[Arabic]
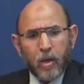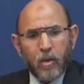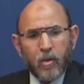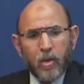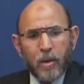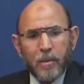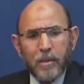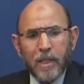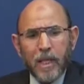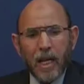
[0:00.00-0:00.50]

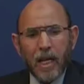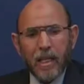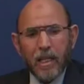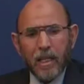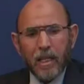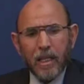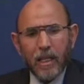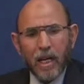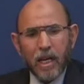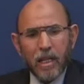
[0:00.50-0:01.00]
ومن
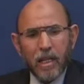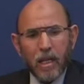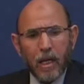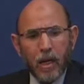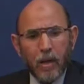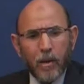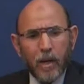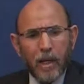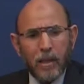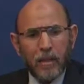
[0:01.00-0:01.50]
هذه
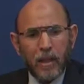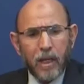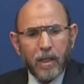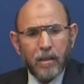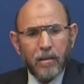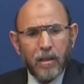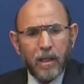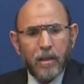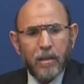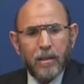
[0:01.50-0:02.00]
الثروات
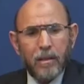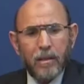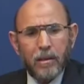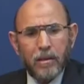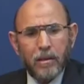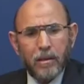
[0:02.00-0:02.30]
أيضا